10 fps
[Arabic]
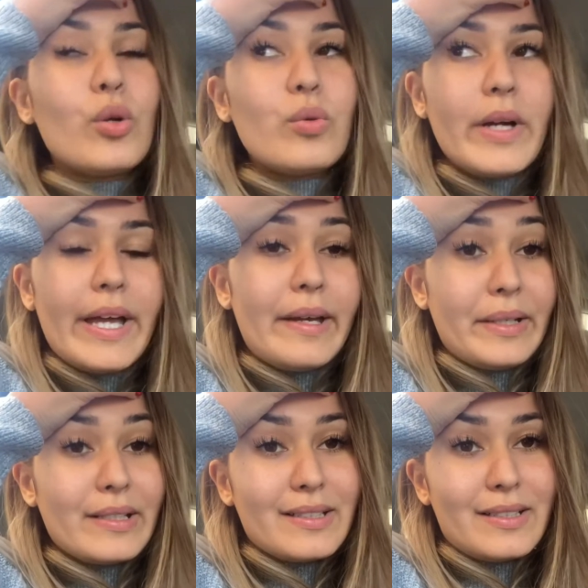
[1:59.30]
وها
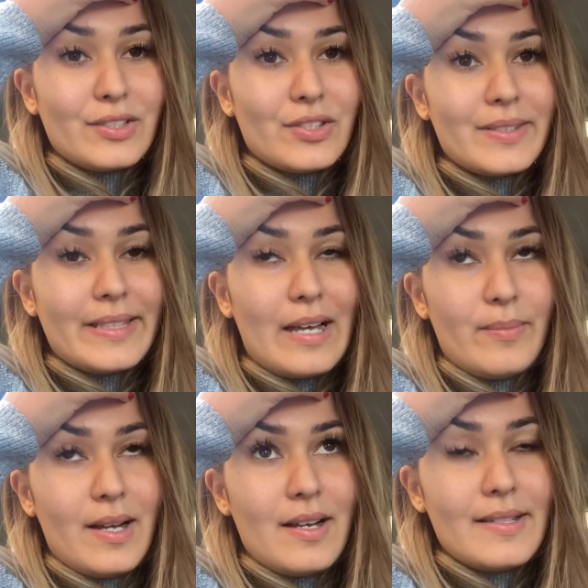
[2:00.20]
انا خرجت
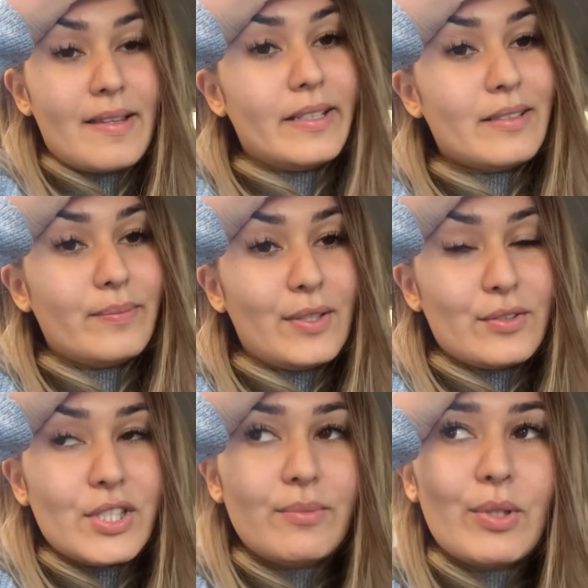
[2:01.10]
دابا ساليت
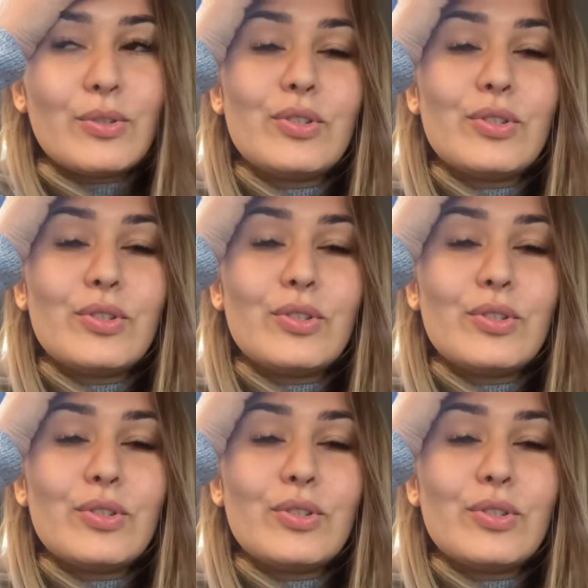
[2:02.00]
البلونشيمون